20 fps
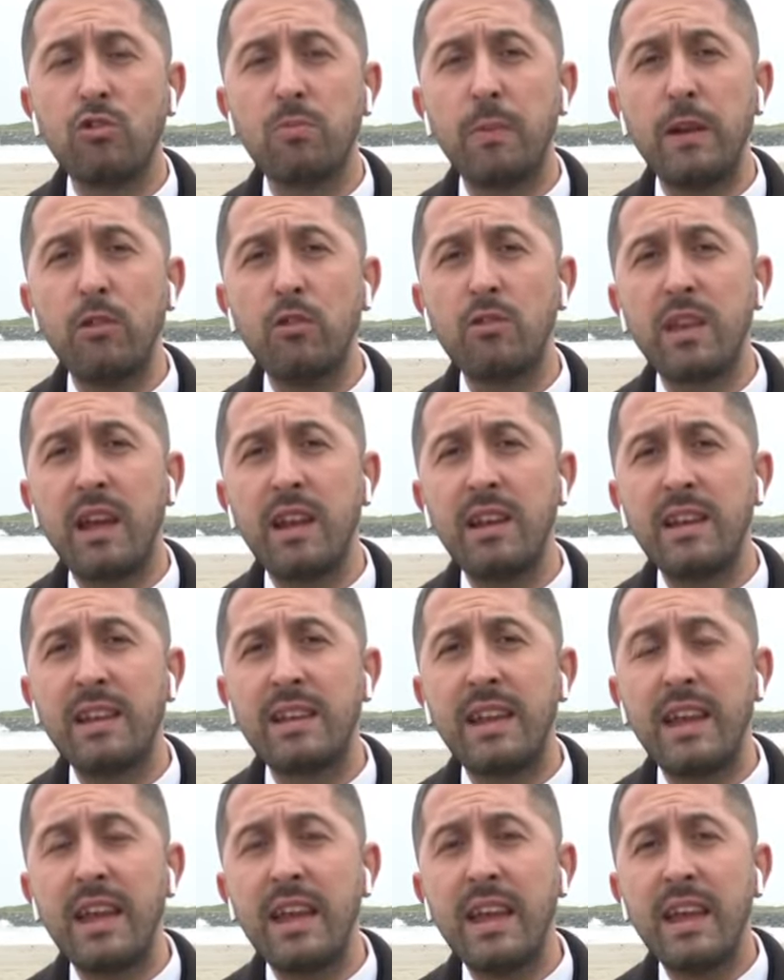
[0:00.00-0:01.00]
Ben
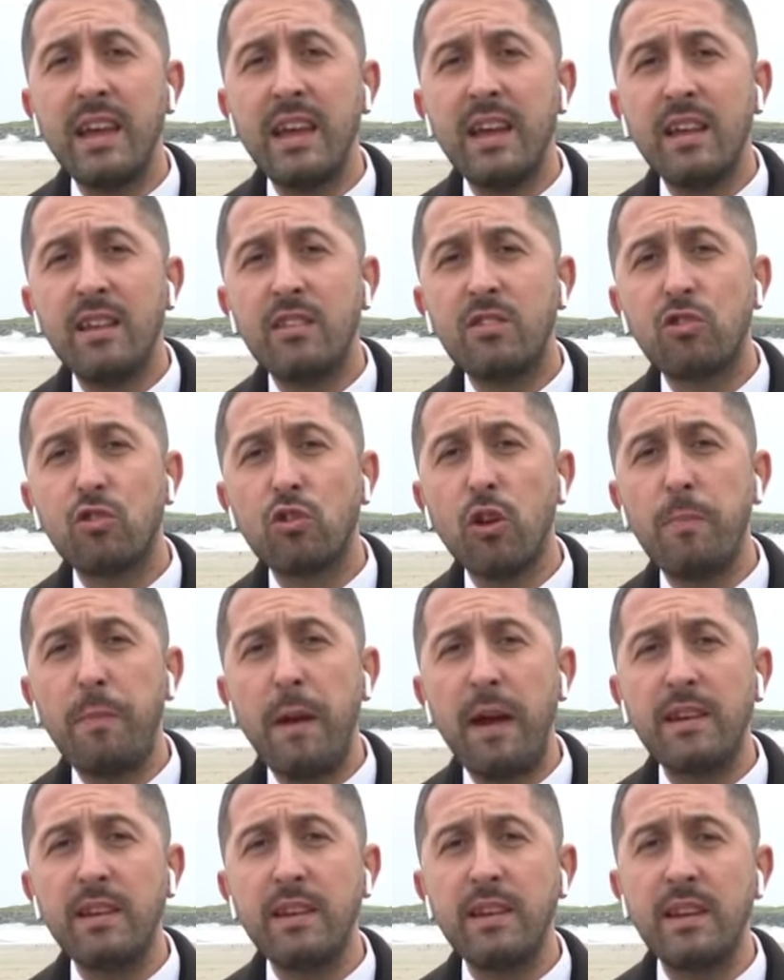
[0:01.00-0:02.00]
özellikle
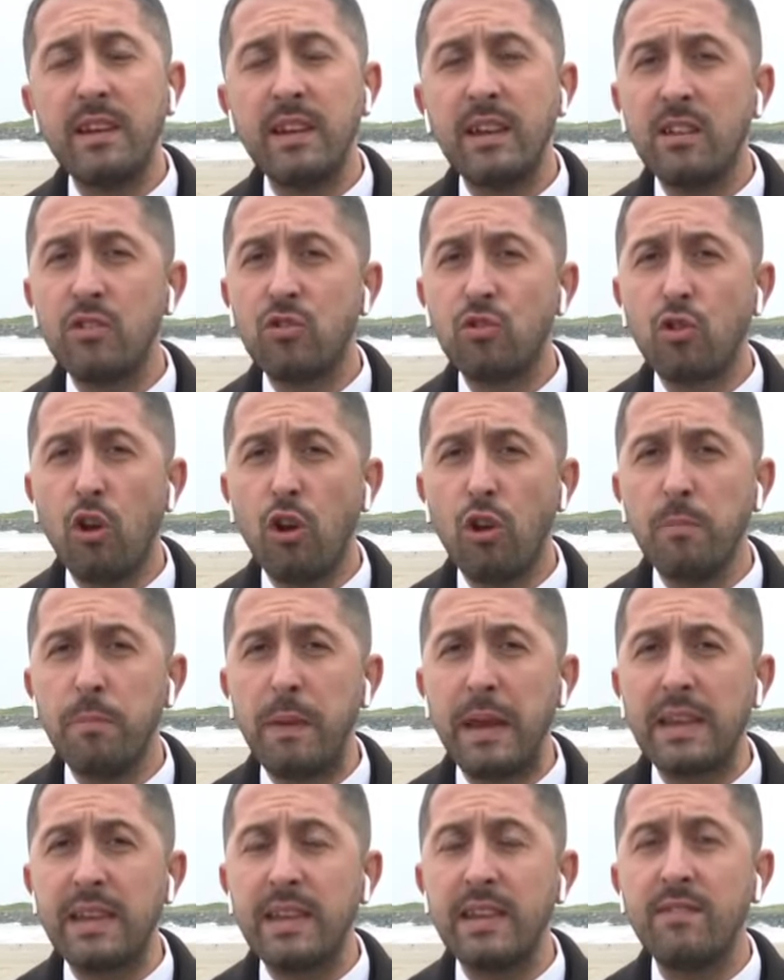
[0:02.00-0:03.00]
stoper, e, sol
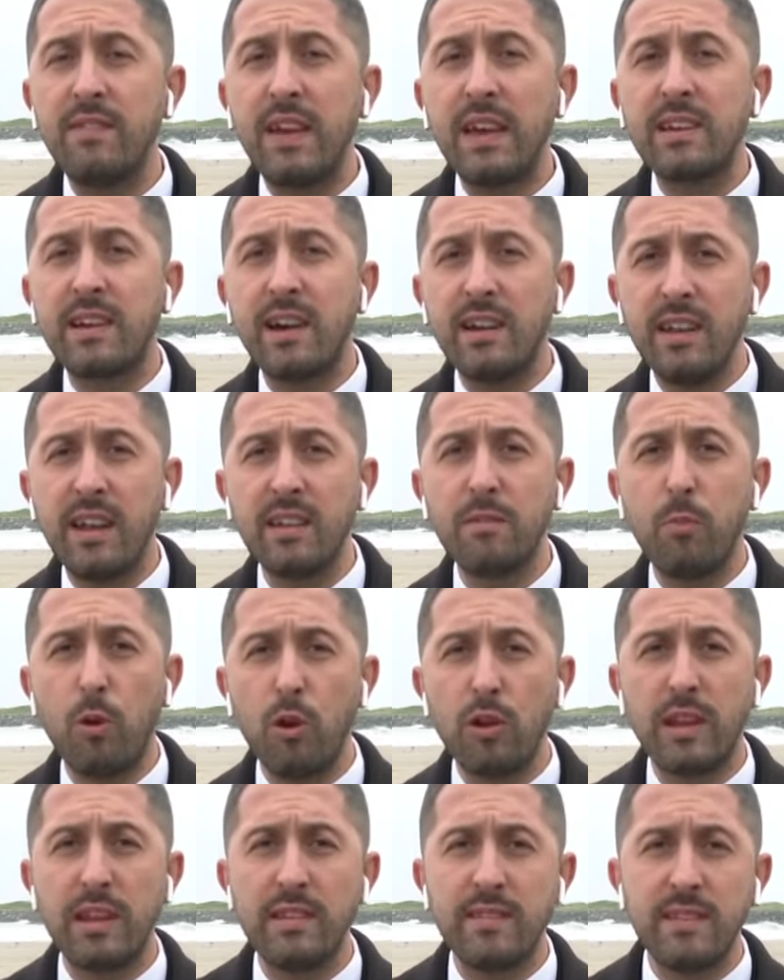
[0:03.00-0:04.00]
bek ve kanat
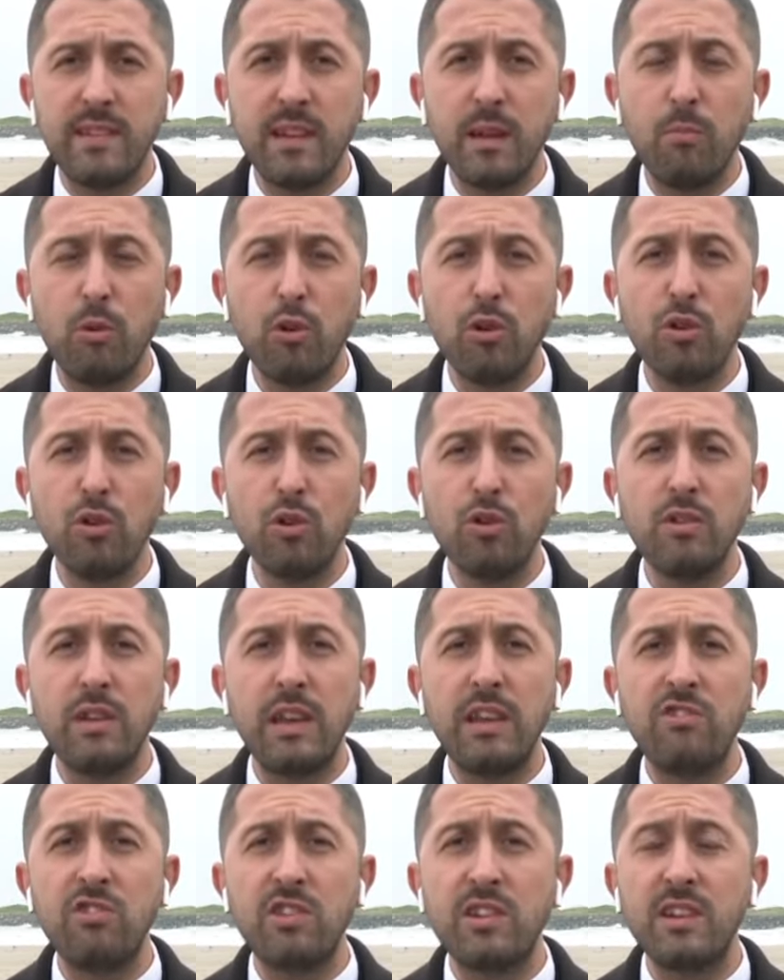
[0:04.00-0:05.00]
bölgesinde Mourinho'nun
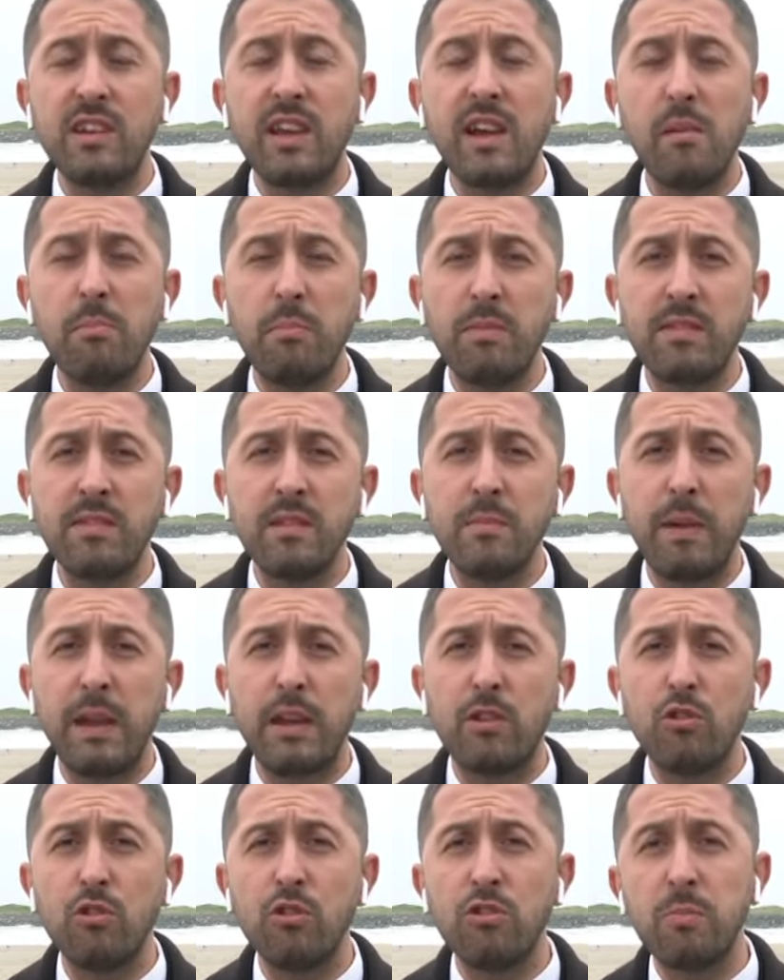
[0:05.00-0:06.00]
değişiklik yapmasını bekliyoruz.